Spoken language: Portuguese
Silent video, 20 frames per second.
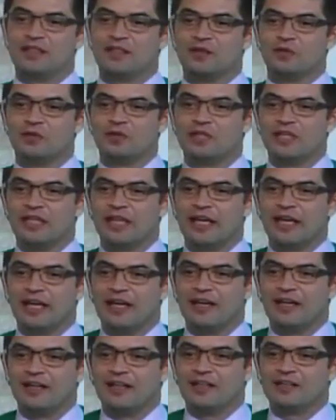o que
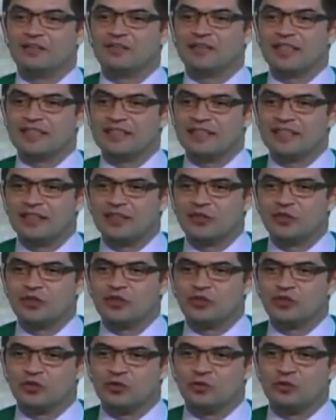é fazer
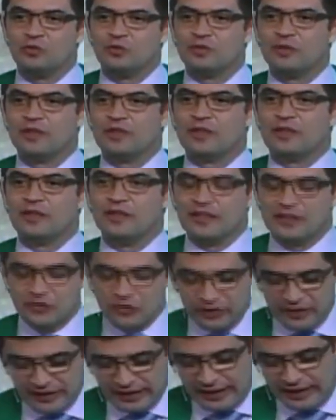jejum,
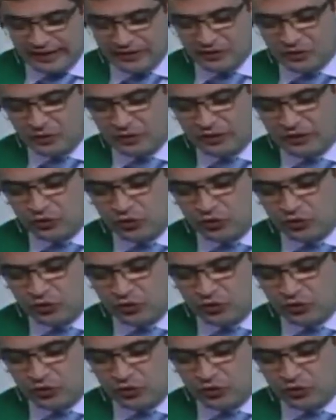neste caso,